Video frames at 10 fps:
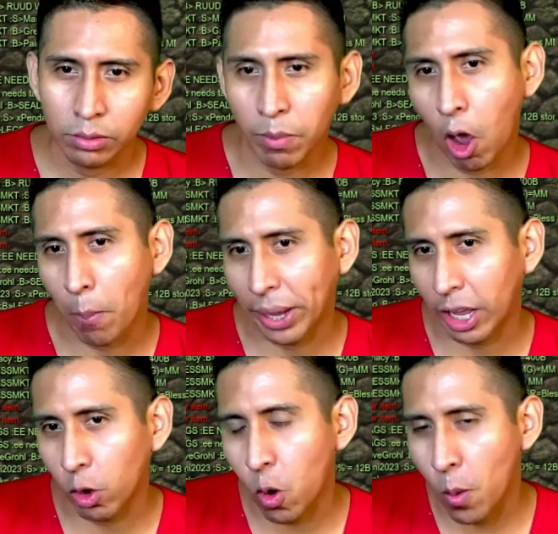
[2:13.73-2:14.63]
No, me
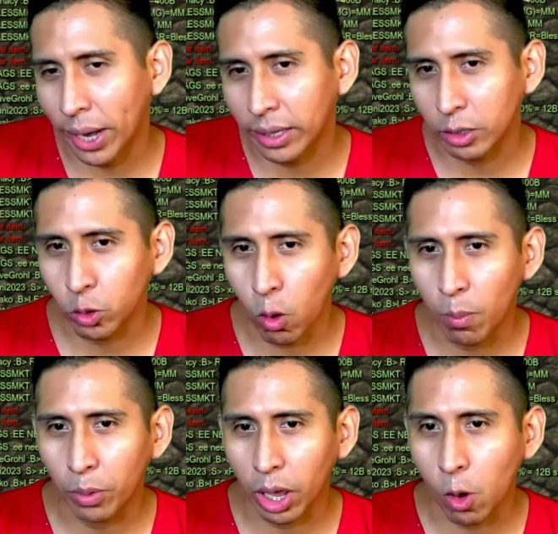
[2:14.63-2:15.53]
quedo con 40
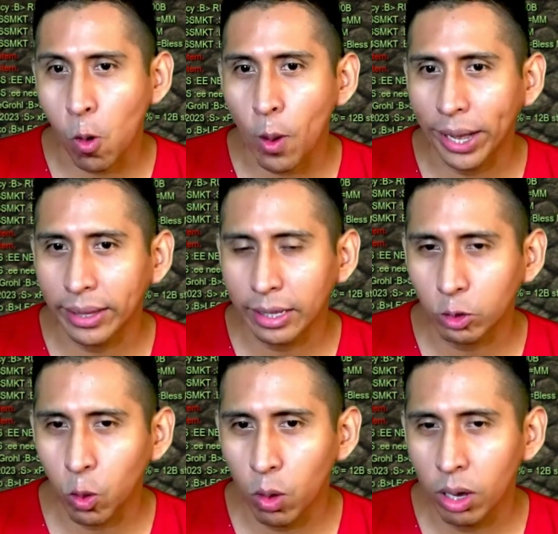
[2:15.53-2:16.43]
sol, porque con 40
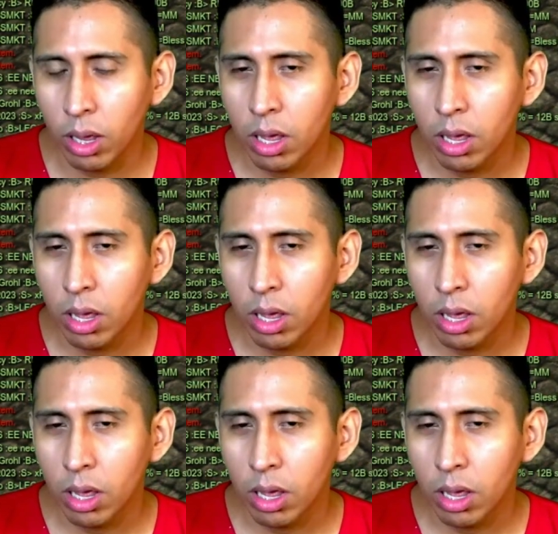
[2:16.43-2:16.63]
sol